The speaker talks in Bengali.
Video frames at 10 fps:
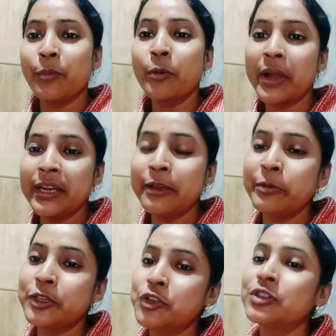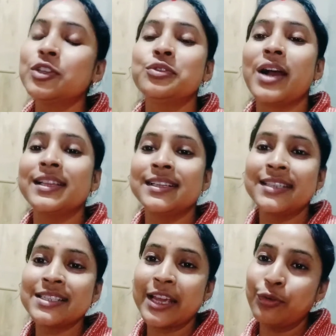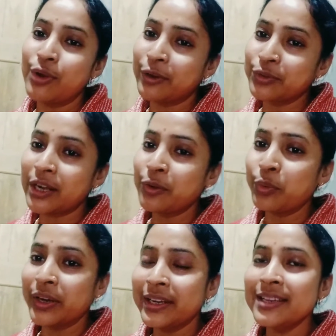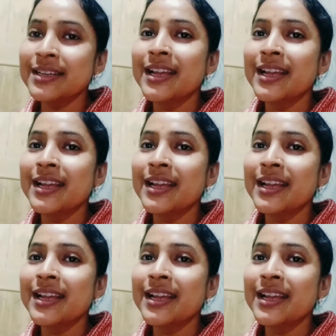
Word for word: মোবাইলে ভিডিওর কিছু কাজ আছে সেগুলো এখন তাহলে করে নিই